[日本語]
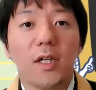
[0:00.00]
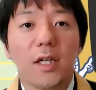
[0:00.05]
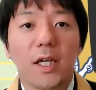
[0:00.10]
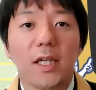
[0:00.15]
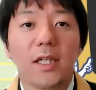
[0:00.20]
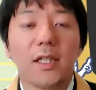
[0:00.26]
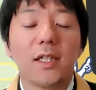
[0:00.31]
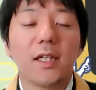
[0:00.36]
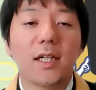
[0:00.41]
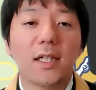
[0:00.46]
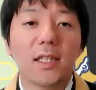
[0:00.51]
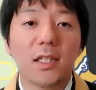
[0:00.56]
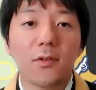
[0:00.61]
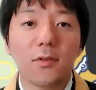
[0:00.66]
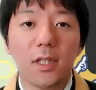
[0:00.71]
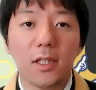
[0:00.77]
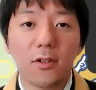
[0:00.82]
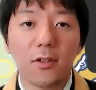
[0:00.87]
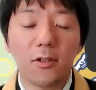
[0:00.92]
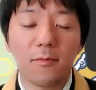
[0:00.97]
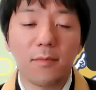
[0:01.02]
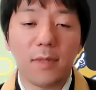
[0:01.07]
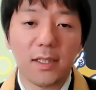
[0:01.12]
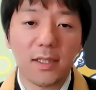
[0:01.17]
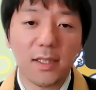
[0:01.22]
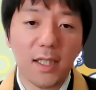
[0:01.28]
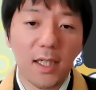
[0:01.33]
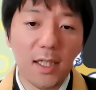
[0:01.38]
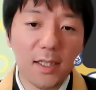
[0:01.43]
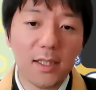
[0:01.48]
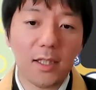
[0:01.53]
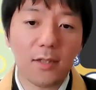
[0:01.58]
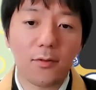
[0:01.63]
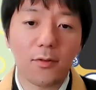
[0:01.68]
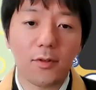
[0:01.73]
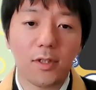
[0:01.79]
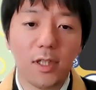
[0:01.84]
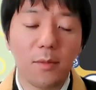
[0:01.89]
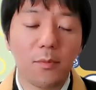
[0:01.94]
えー、言い方をたとえ間違えた
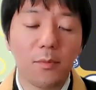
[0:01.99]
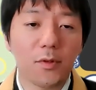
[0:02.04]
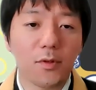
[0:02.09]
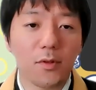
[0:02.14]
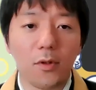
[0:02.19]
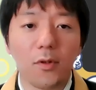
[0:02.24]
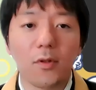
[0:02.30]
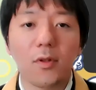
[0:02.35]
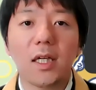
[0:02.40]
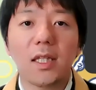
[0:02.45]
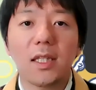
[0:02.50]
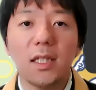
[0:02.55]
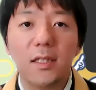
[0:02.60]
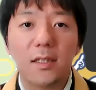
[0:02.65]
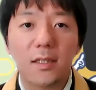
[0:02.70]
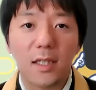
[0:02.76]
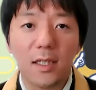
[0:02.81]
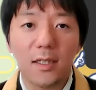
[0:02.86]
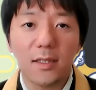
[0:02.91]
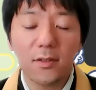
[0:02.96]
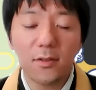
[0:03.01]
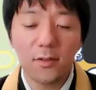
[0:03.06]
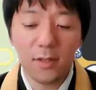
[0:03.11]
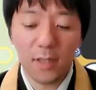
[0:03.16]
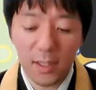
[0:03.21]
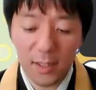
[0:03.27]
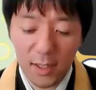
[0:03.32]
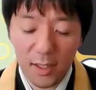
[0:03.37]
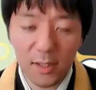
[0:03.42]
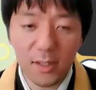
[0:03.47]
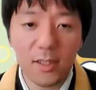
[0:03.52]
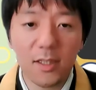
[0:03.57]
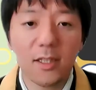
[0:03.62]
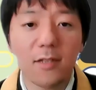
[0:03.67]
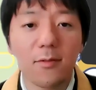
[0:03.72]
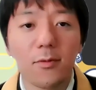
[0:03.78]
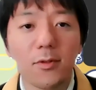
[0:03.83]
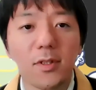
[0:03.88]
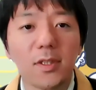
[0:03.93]
としても、その方に対する優し
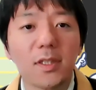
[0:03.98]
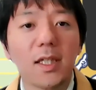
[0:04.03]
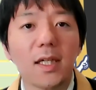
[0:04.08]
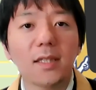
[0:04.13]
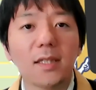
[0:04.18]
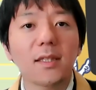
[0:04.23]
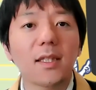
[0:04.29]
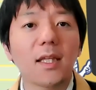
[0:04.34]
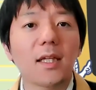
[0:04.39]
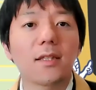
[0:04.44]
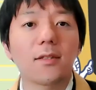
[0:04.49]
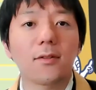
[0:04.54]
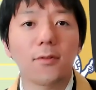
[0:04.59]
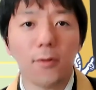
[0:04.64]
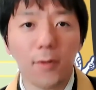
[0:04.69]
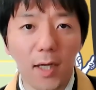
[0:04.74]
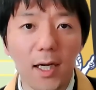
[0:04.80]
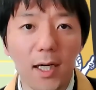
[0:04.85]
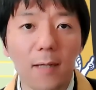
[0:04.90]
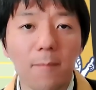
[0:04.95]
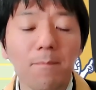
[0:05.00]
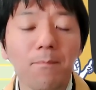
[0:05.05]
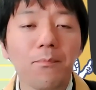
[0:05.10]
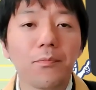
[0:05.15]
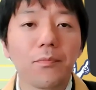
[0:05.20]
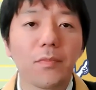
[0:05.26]
い気持ちであったりとか、